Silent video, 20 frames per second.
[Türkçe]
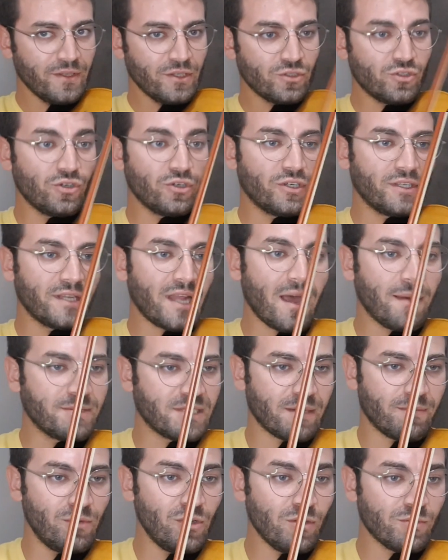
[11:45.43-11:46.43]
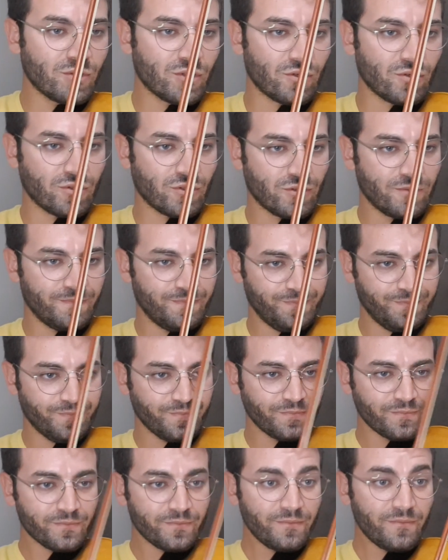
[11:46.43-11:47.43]
Çünkü ne yapacağım biliyor musunuz?
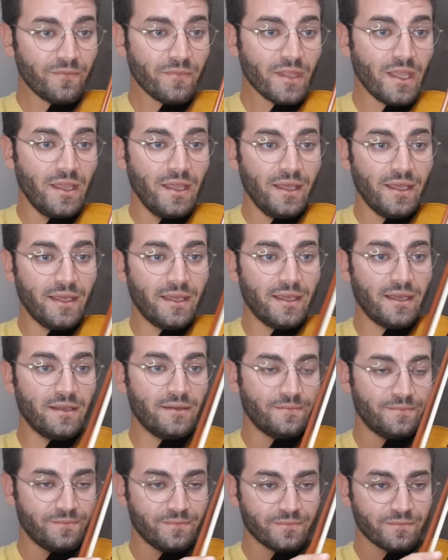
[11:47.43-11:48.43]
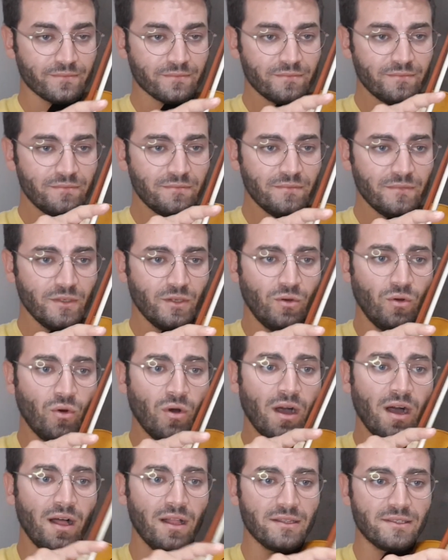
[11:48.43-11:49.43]
E,
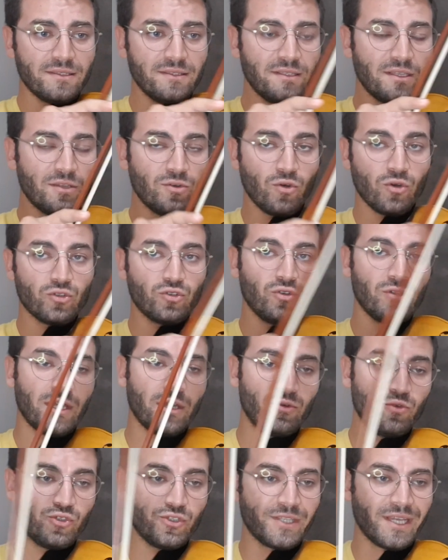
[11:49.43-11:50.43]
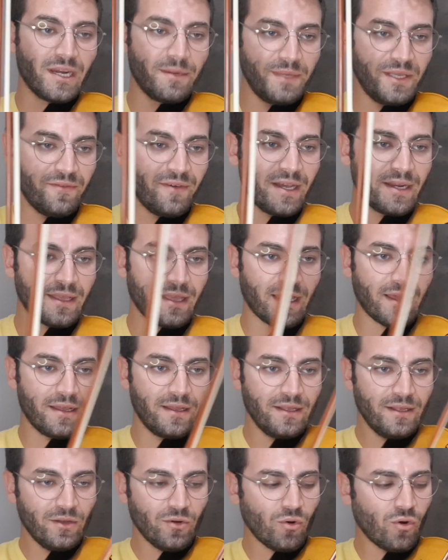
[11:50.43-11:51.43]
o altında nokta olan 3 tane mi var ya.
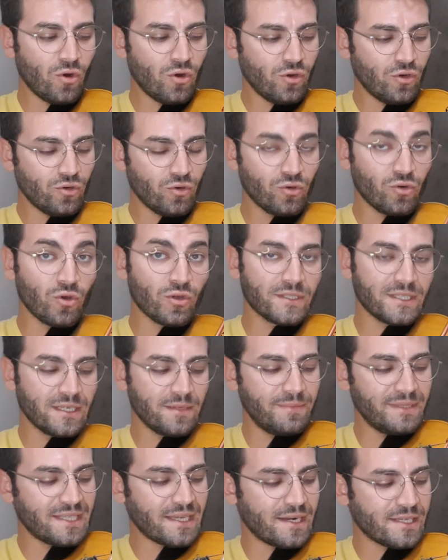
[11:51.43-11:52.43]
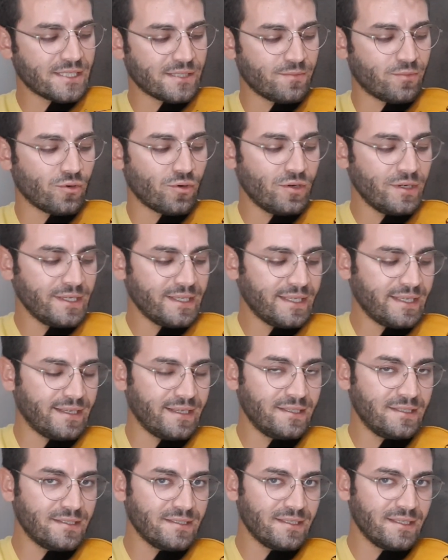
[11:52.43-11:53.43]
O, o noktanın bir tanesi bu.
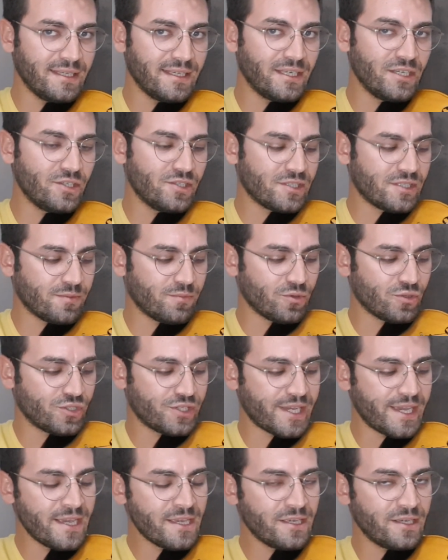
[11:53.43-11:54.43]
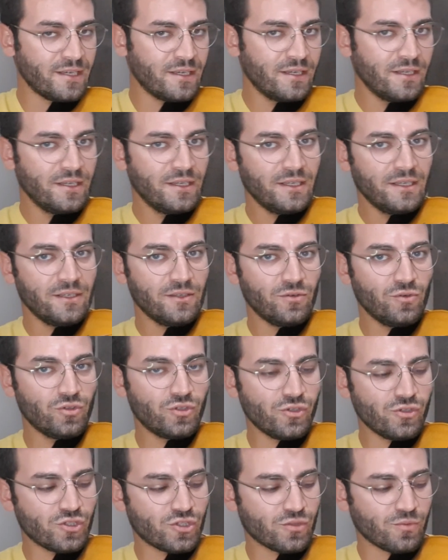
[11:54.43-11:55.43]
It. ikincisi bu. Çek.
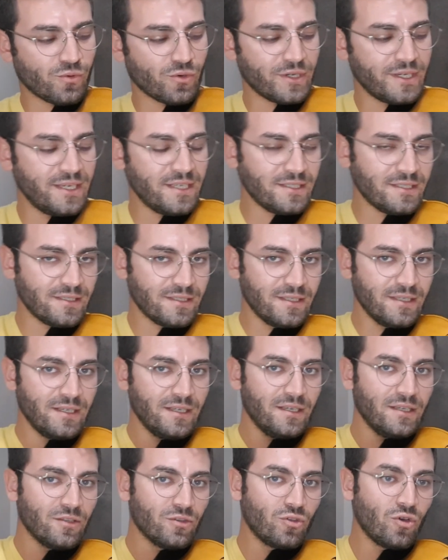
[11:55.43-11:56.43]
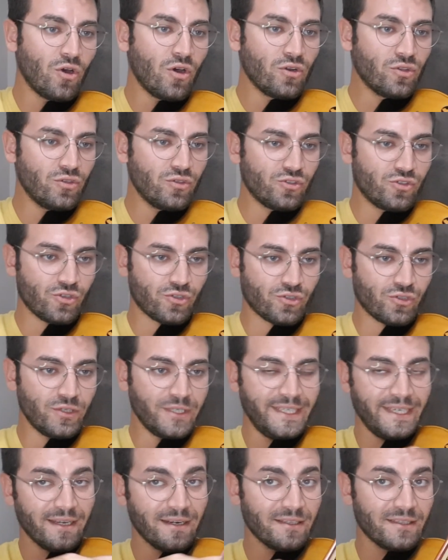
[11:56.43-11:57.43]
Üçüncüsü bu. It.
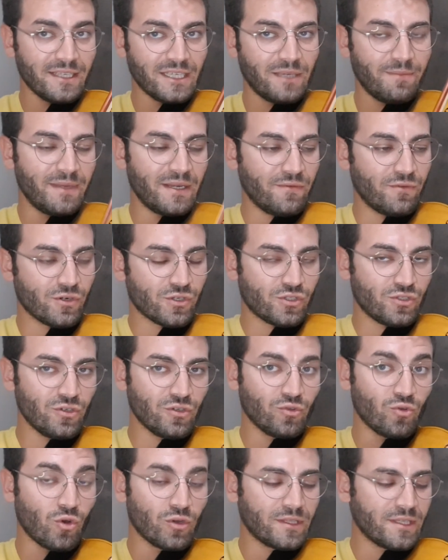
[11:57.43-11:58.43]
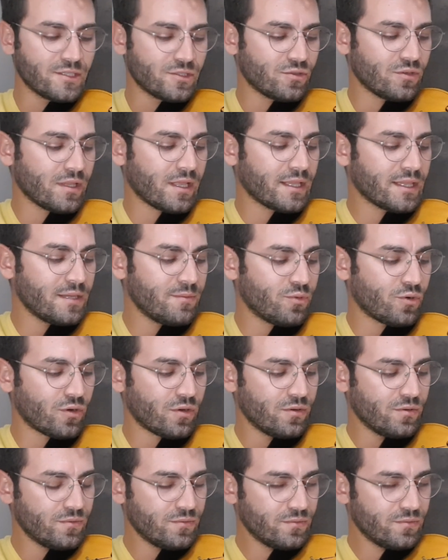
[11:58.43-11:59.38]
Dördüncüsü yanındaki bir vuruşluk noktası olan da bu.